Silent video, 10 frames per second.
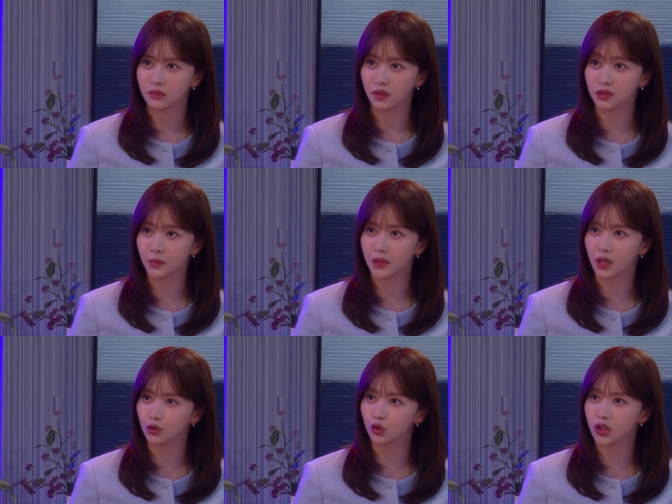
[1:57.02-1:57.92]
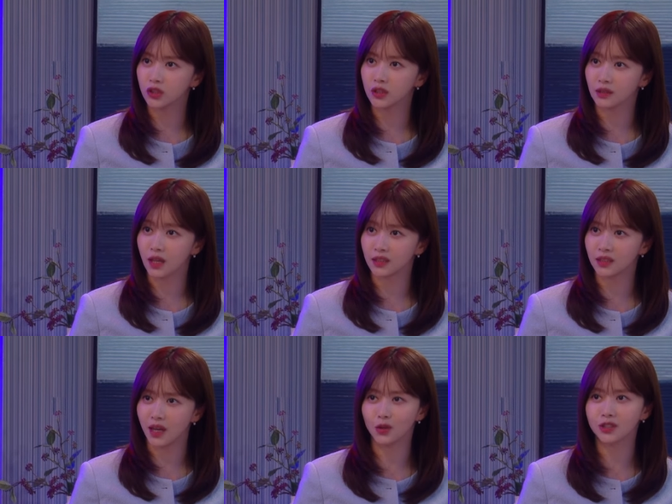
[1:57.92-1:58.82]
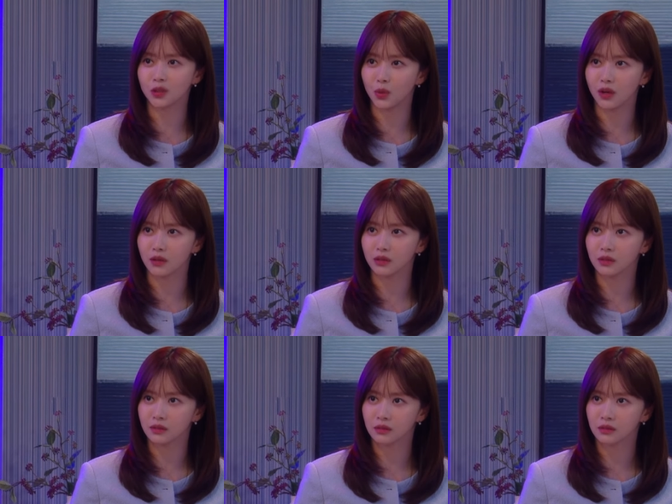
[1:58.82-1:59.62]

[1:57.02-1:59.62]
어차피 나도 주련 씨랑 다시 나눠 씹어야 하거든.